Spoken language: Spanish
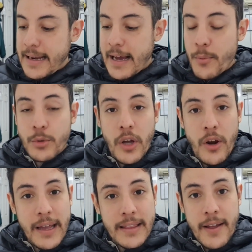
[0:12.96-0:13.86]
la
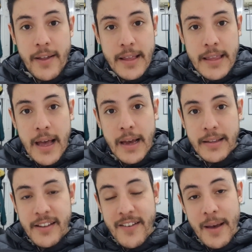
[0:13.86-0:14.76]
computadora que estaba dañada,
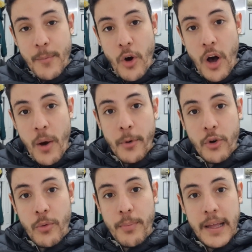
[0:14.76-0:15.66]
que se había mojado por
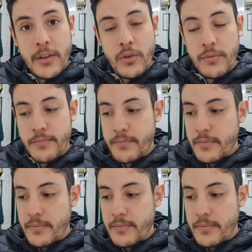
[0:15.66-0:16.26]
completo